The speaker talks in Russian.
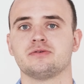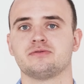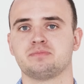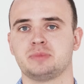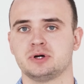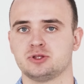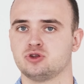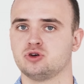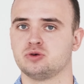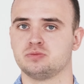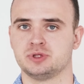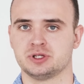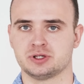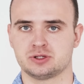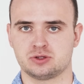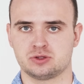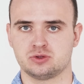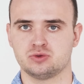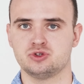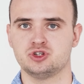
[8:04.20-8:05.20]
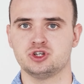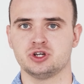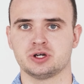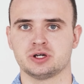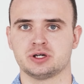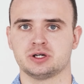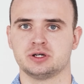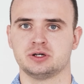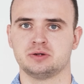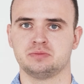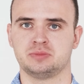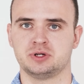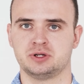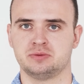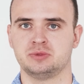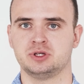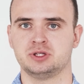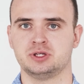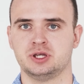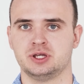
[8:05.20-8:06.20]
подобных случаях
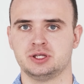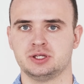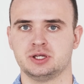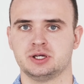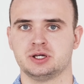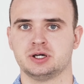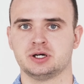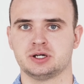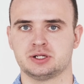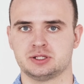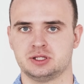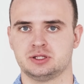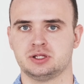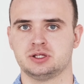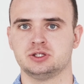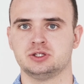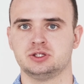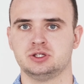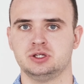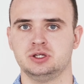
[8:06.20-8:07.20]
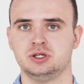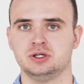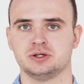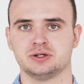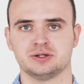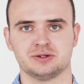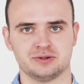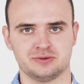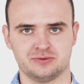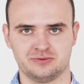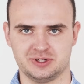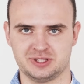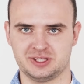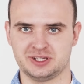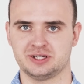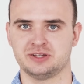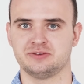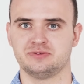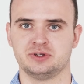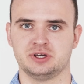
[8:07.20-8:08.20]
применение ортодонтии в
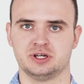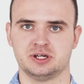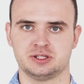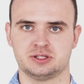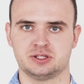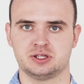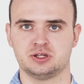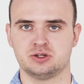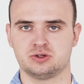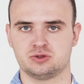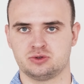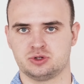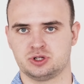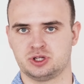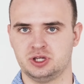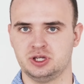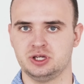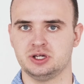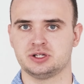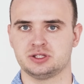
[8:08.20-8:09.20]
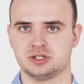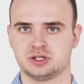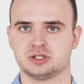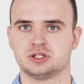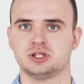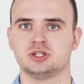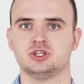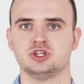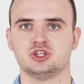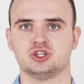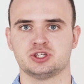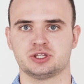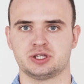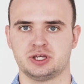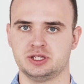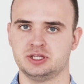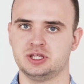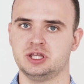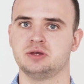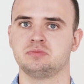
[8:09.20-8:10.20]
отрыве от хирургии
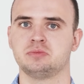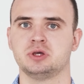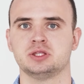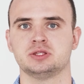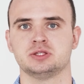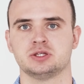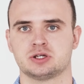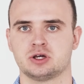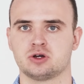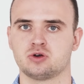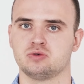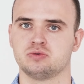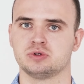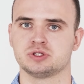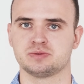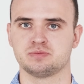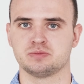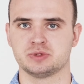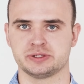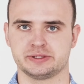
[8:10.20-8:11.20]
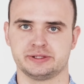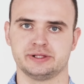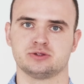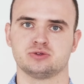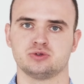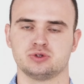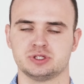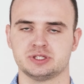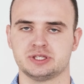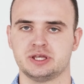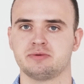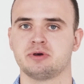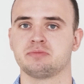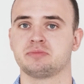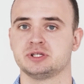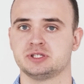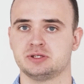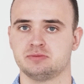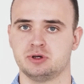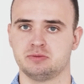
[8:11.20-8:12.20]
ортогнатической не имеет никакого смысла. То есть сами
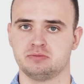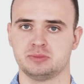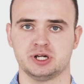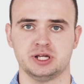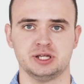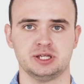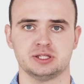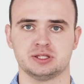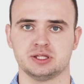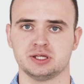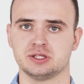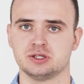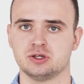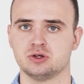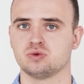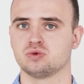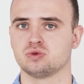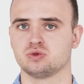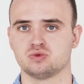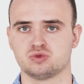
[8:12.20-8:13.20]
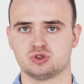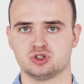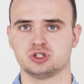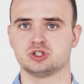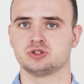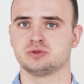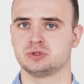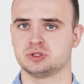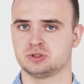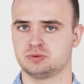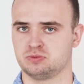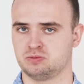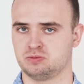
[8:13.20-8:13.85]
по себе брекеты не улучшат вас,